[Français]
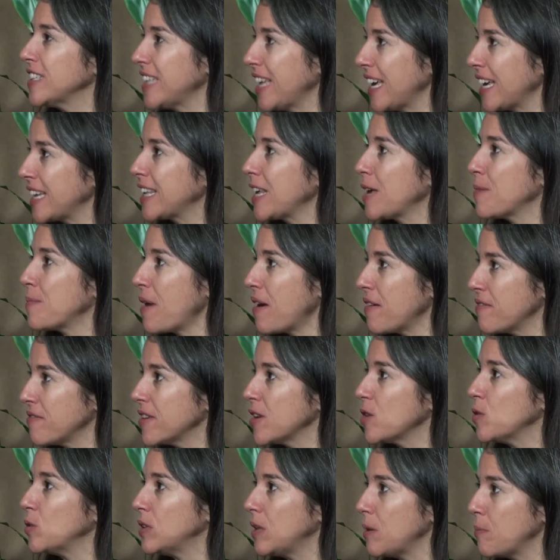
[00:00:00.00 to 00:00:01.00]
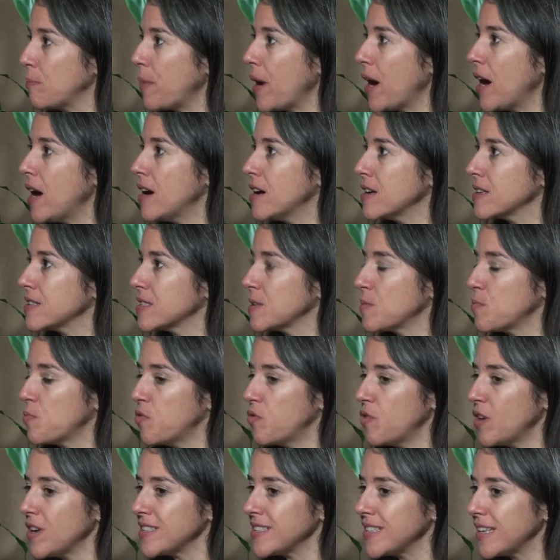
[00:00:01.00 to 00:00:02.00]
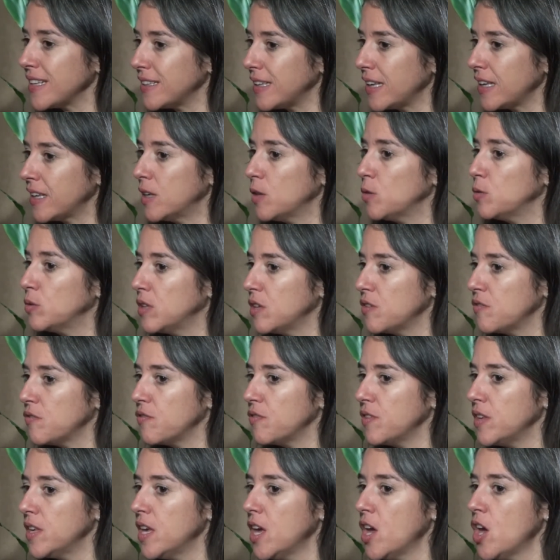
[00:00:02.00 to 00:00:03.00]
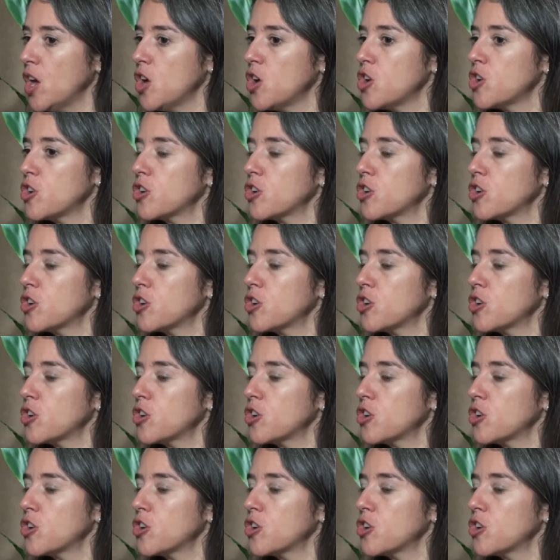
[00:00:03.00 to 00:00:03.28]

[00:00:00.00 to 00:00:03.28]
d'Enerchem avaient au départ, c'est pouvoir s'attaquer aux défis